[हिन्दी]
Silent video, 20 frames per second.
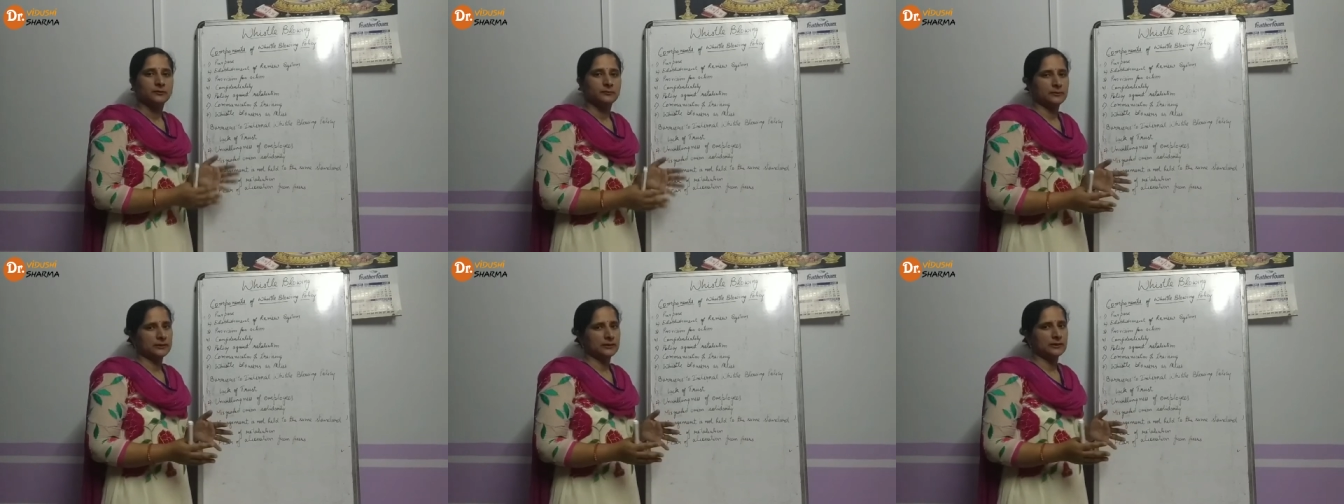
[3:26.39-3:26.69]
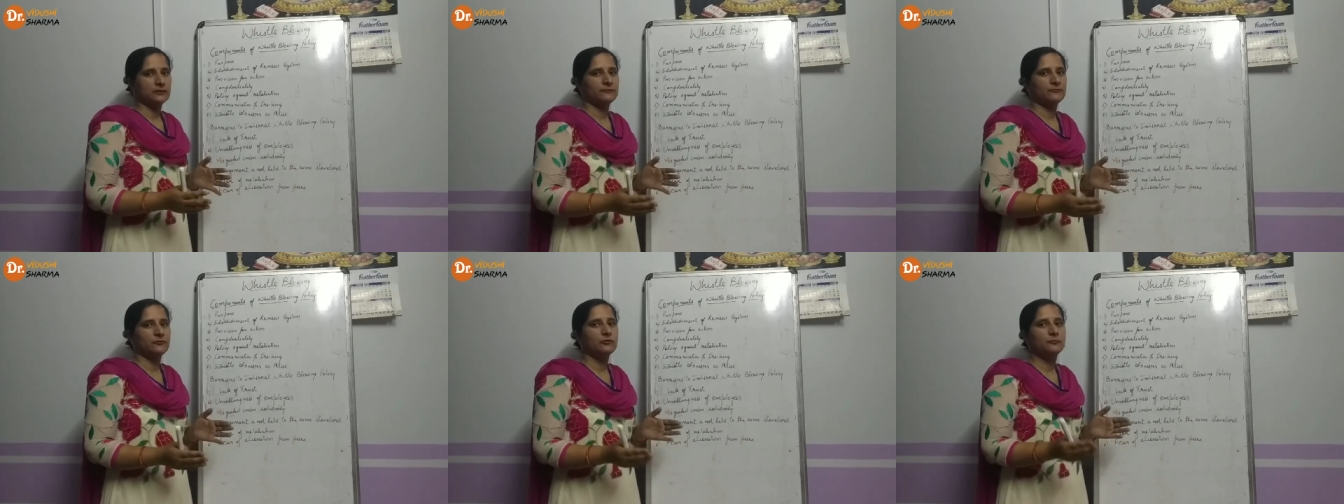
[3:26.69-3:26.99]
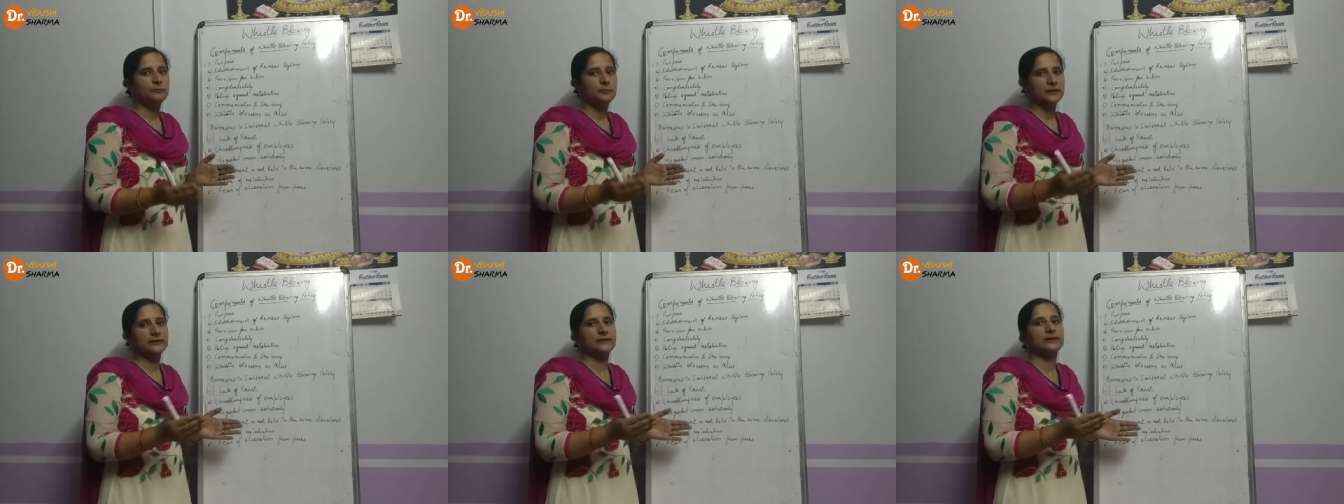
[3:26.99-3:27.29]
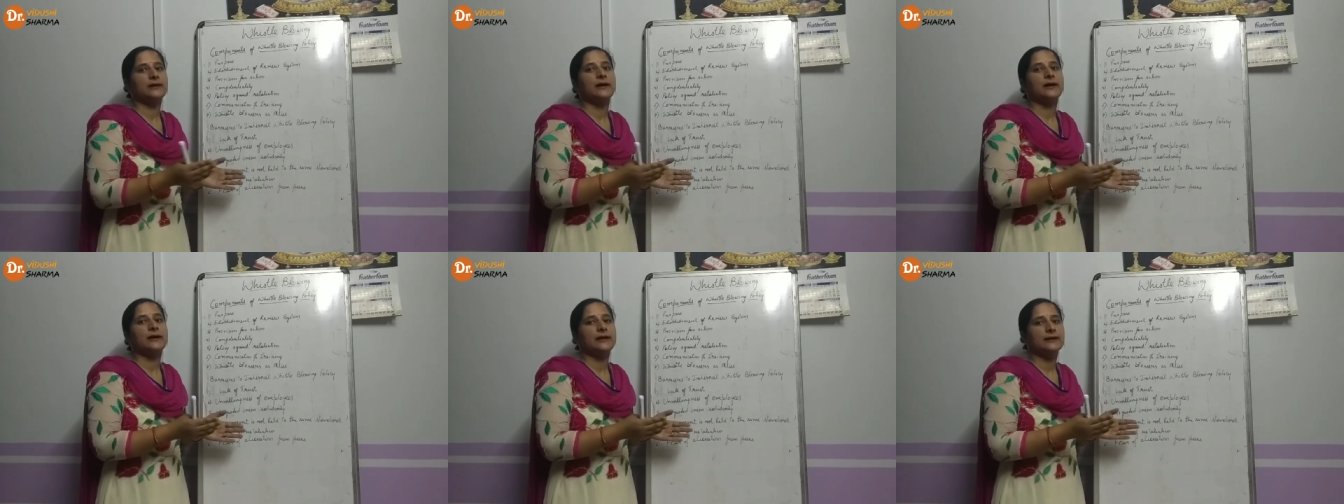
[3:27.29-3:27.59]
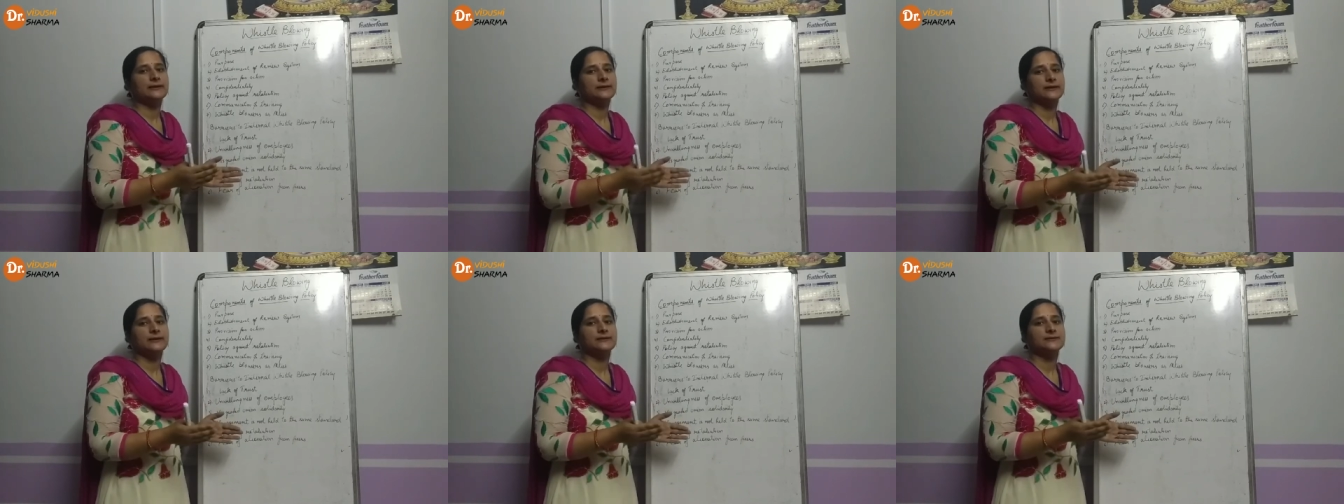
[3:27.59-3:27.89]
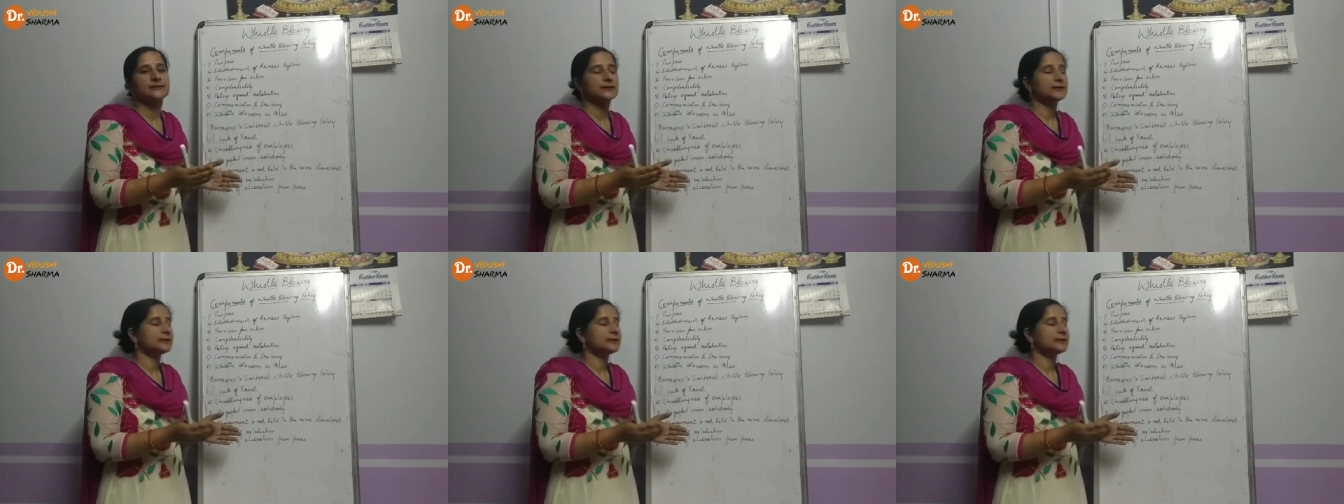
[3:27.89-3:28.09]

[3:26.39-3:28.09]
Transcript: मतलब वो बदला एक तरह से